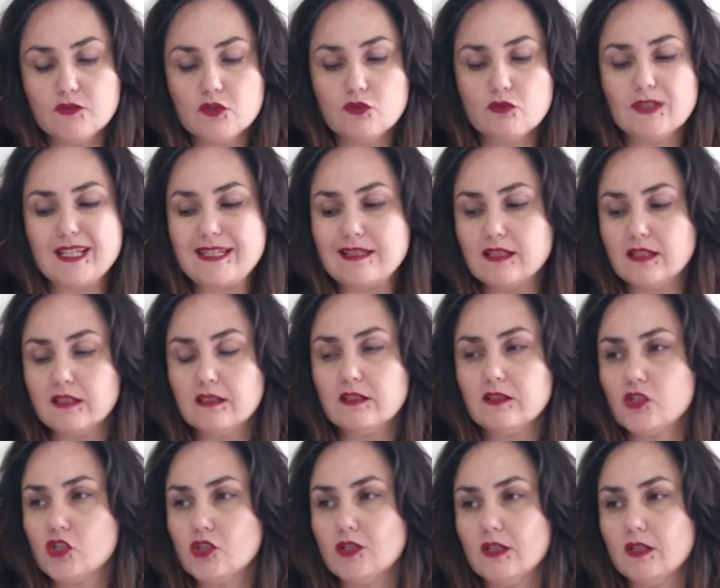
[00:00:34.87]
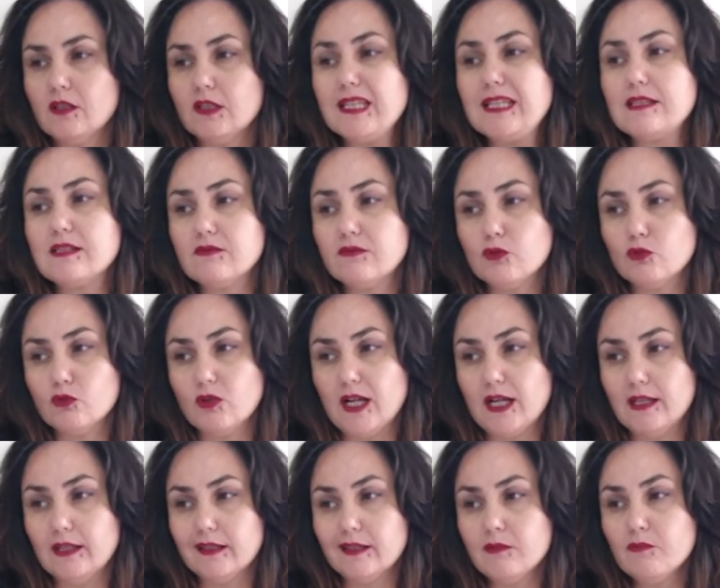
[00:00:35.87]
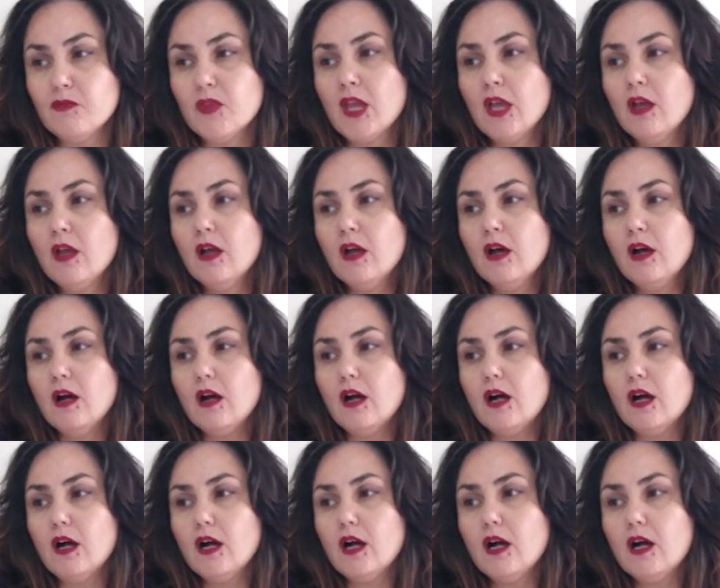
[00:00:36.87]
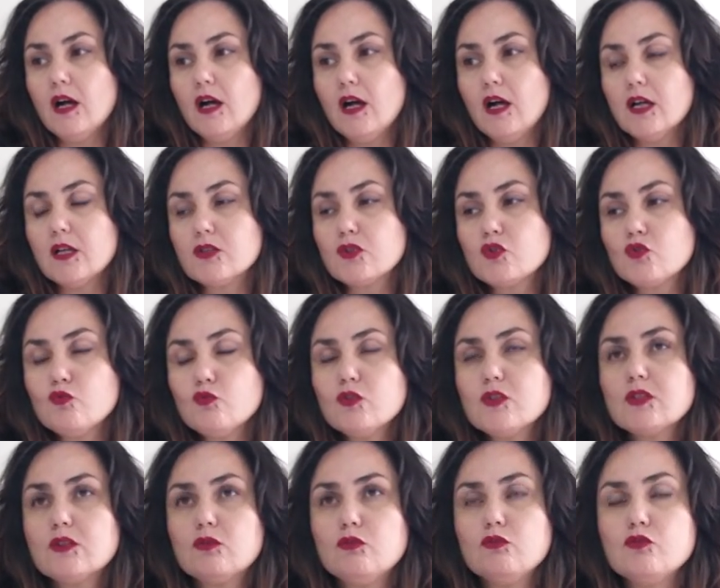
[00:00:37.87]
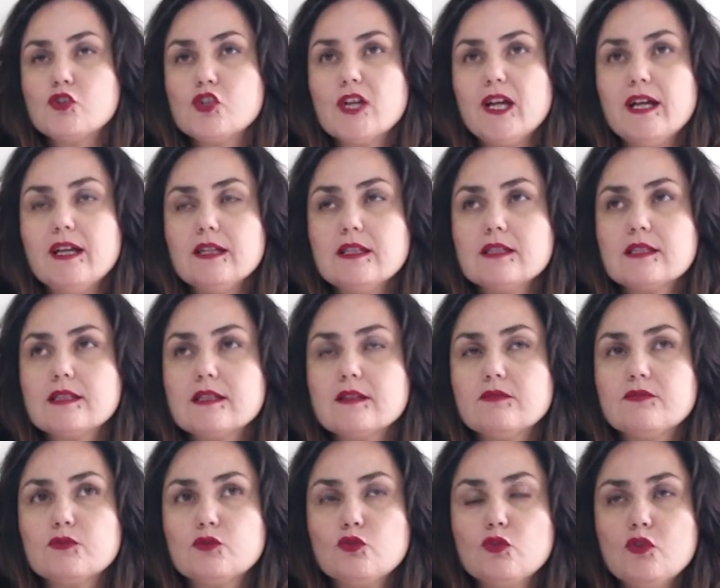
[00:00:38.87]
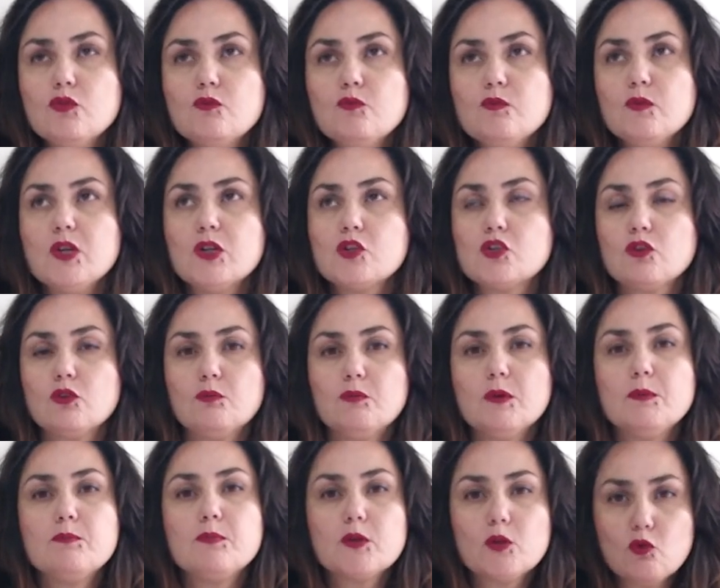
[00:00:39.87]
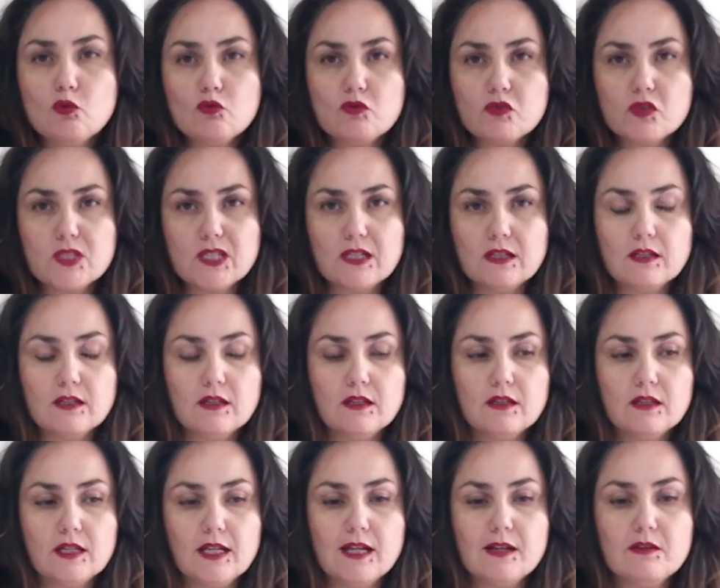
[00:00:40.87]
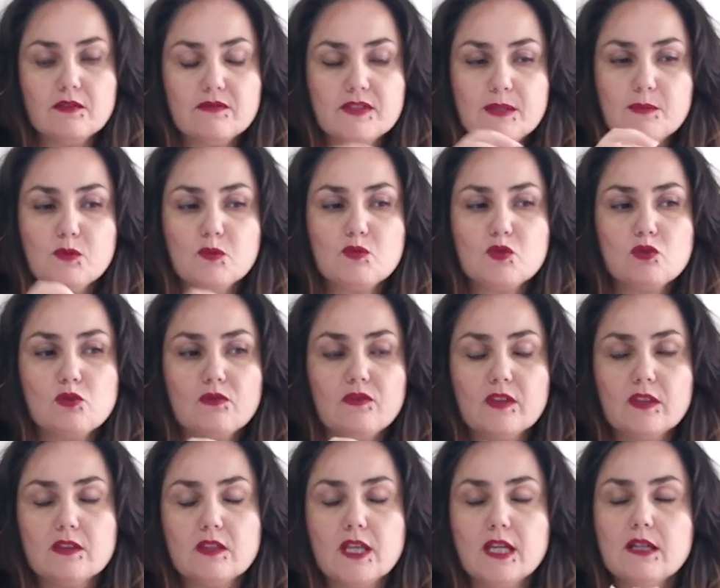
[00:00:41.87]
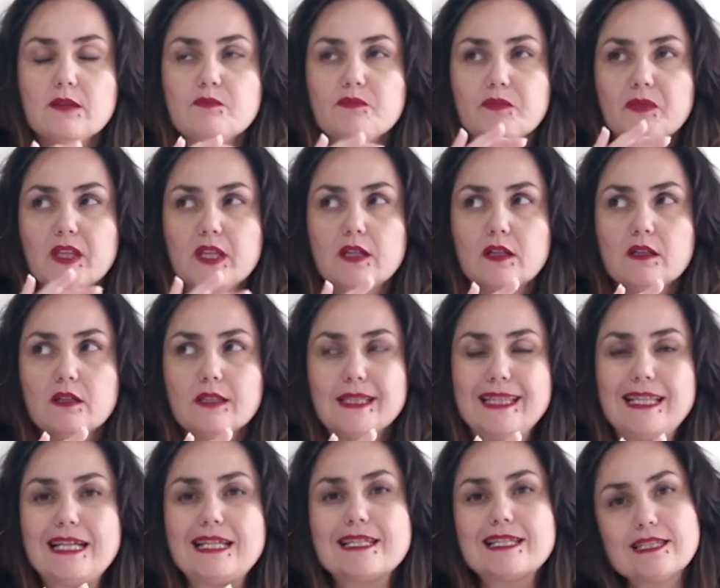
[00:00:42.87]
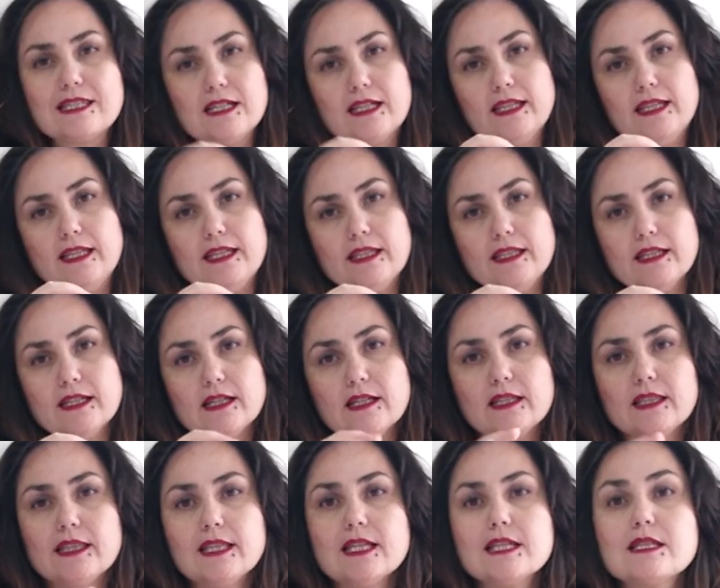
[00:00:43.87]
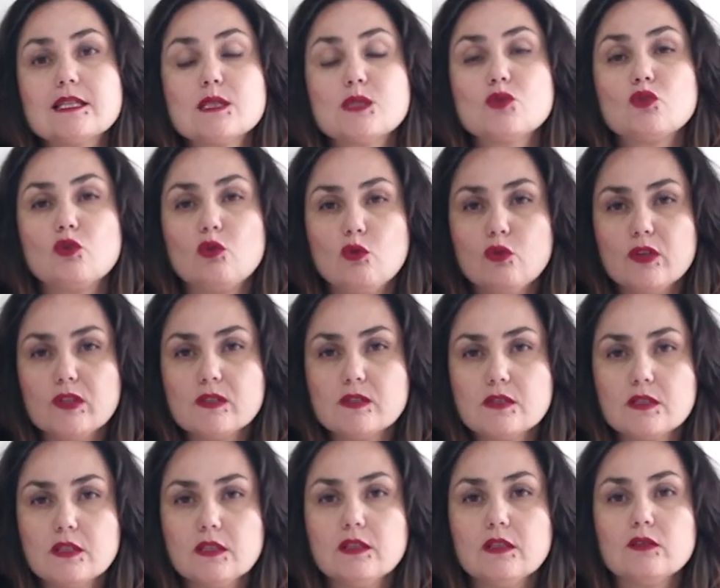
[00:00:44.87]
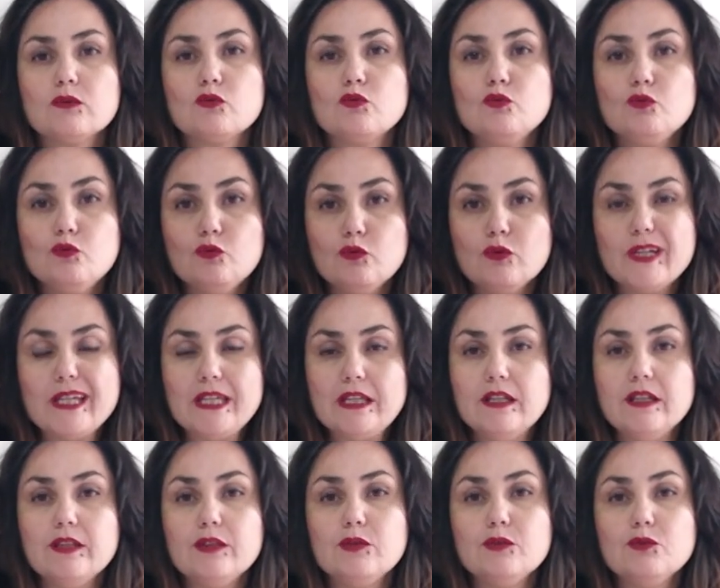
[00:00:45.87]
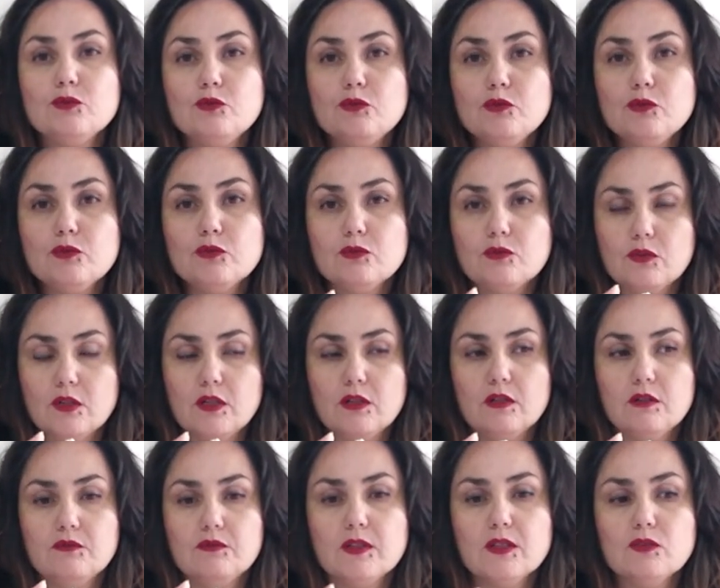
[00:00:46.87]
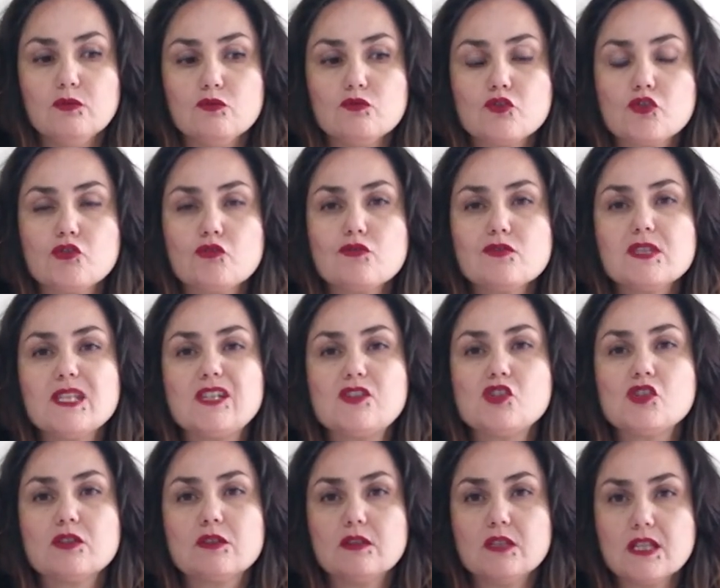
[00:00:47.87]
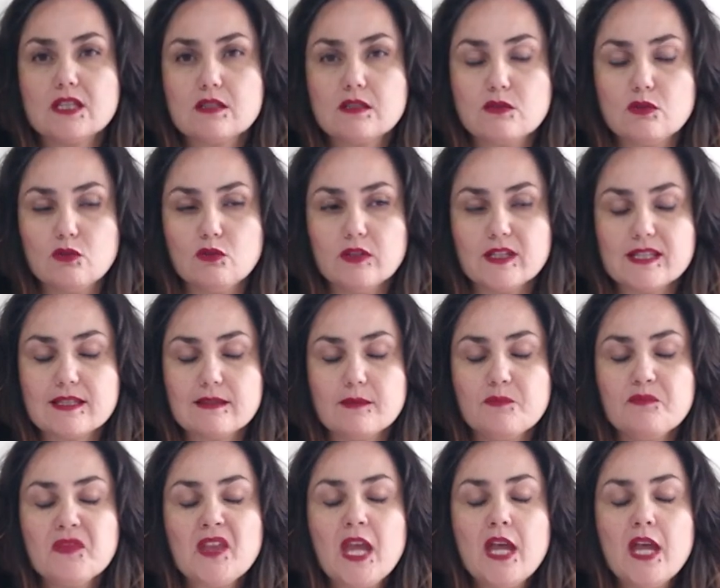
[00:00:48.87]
Все достаточно индивидуально. Индивидуально. А, суть заключается в том, чтобы просто, а, как в самом слове, да, а, настроение, настроиться на ту или иную а, волну. Что значит настроиться?